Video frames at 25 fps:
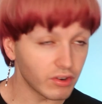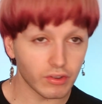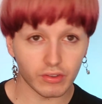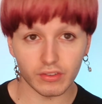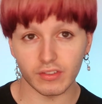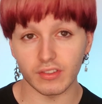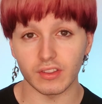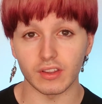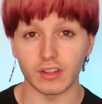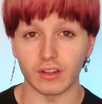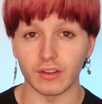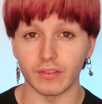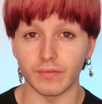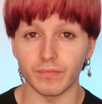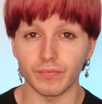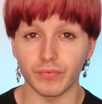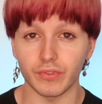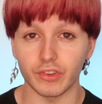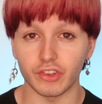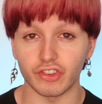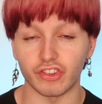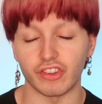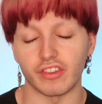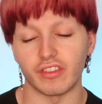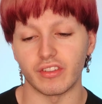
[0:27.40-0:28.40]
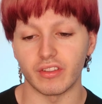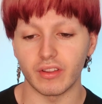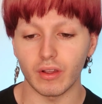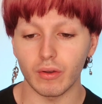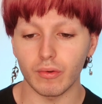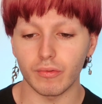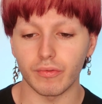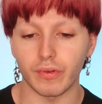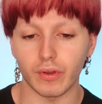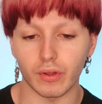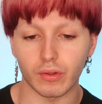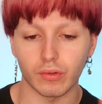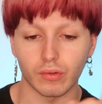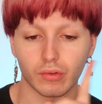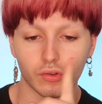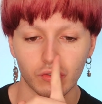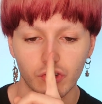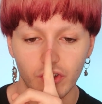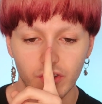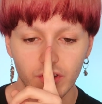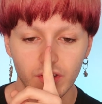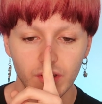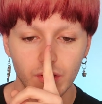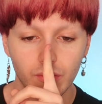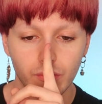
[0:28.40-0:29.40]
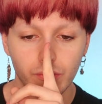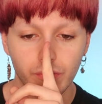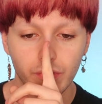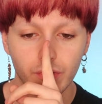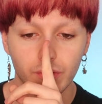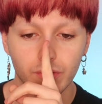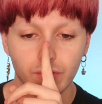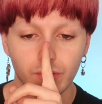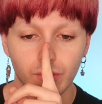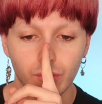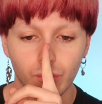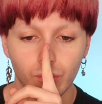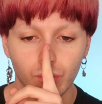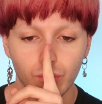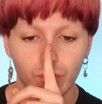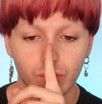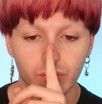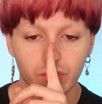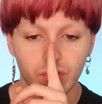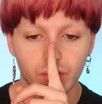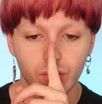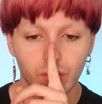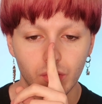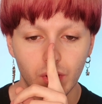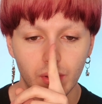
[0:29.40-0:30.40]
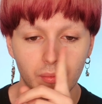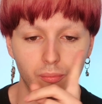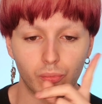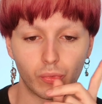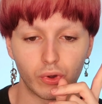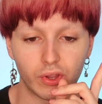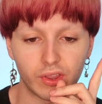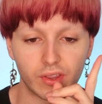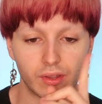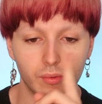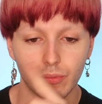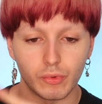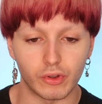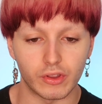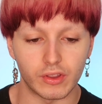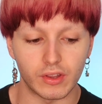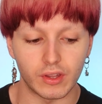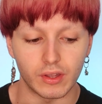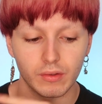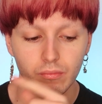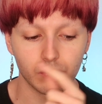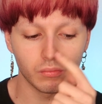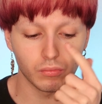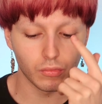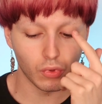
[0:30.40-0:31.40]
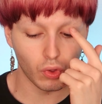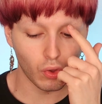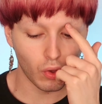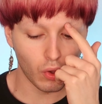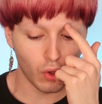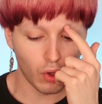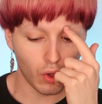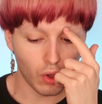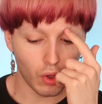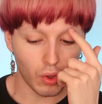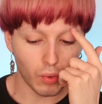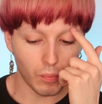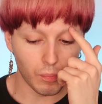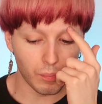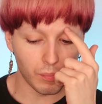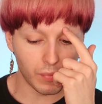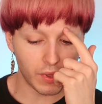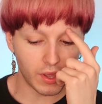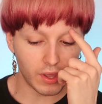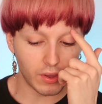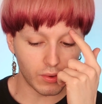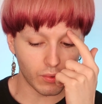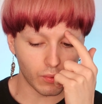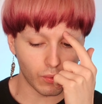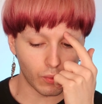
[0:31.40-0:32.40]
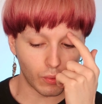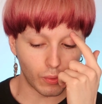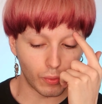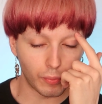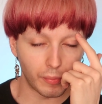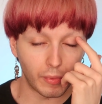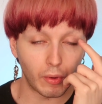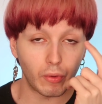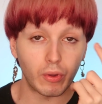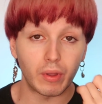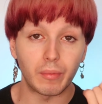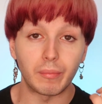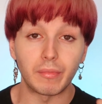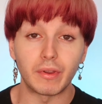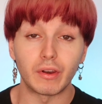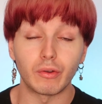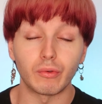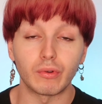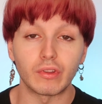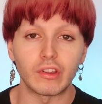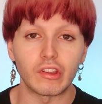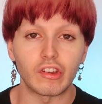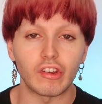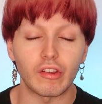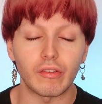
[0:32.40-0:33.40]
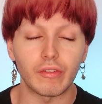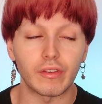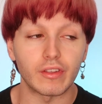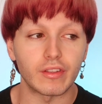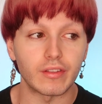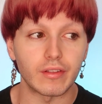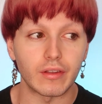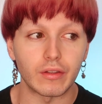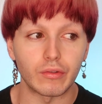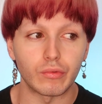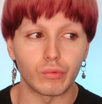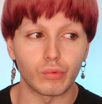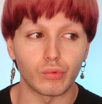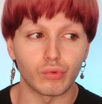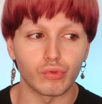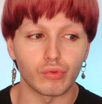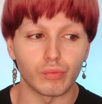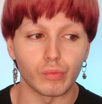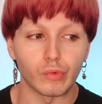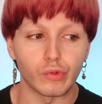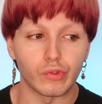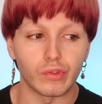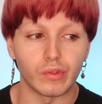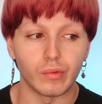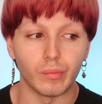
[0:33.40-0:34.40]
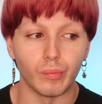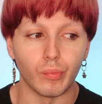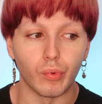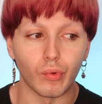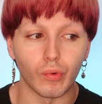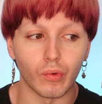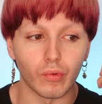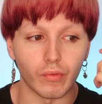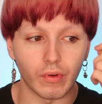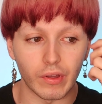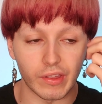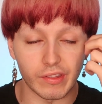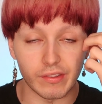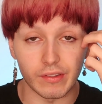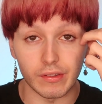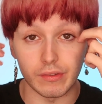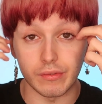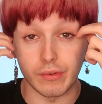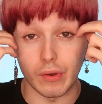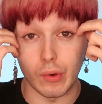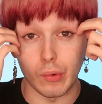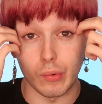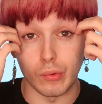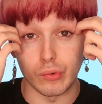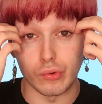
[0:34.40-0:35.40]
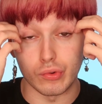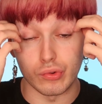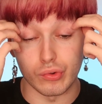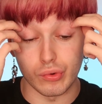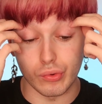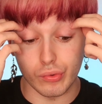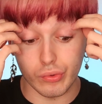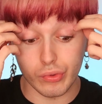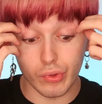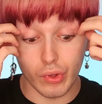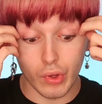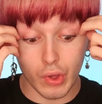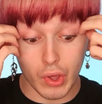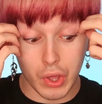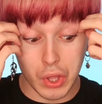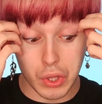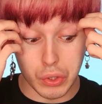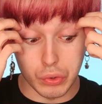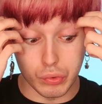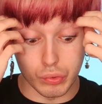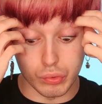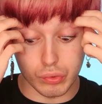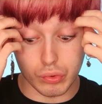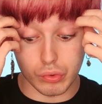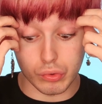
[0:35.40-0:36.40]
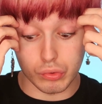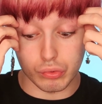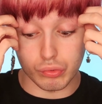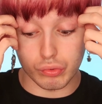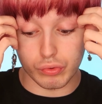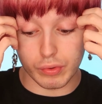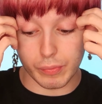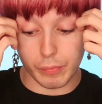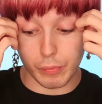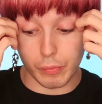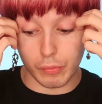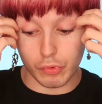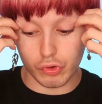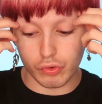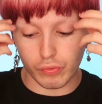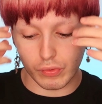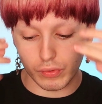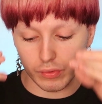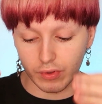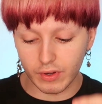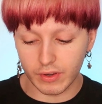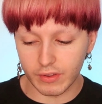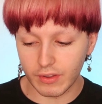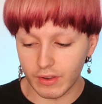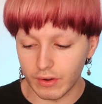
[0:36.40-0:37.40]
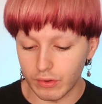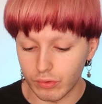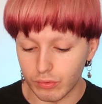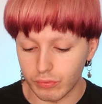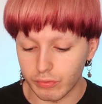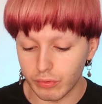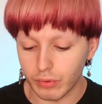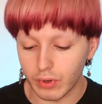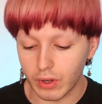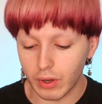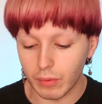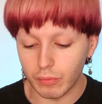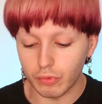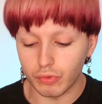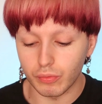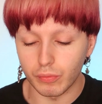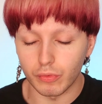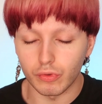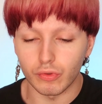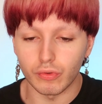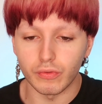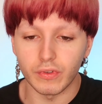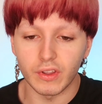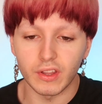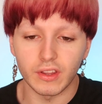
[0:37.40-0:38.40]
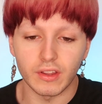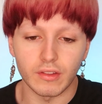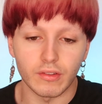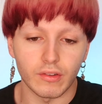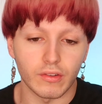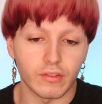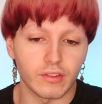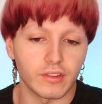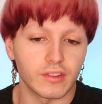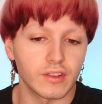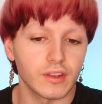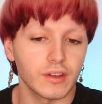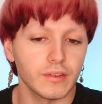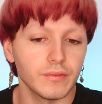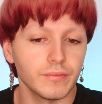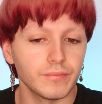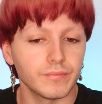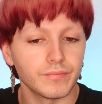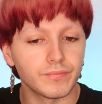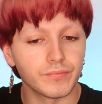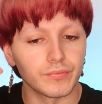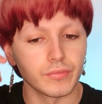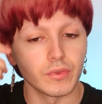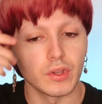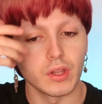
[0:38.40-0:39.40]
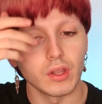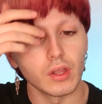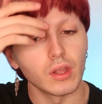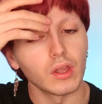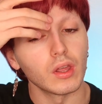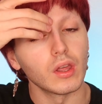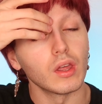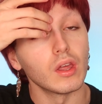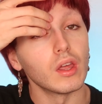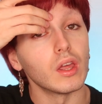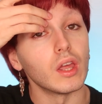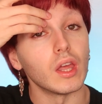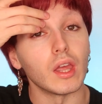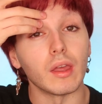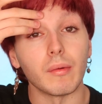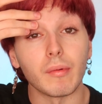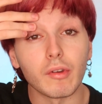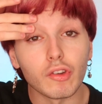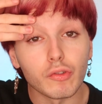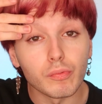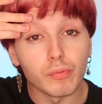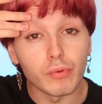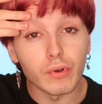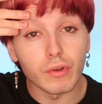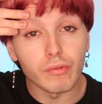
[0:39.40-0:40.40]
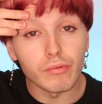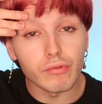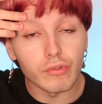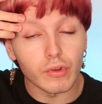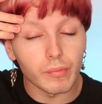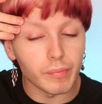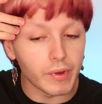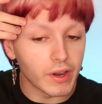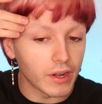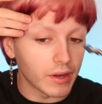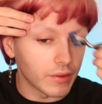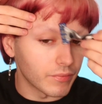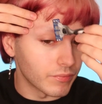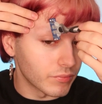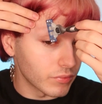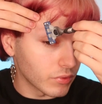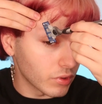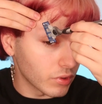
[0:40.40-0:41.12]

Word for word: l'ancien, j'ai à vous faire une vidéo quand même moitié-moitié mais euh, Maroc a déjà fait ça, du coup je me dis bon on va essayer de faire autre chose. Donc euh, tout simplement je vais utiliser les nouveaux et comme je me souviens des anciens, et eh ben je pourrais vous en parler.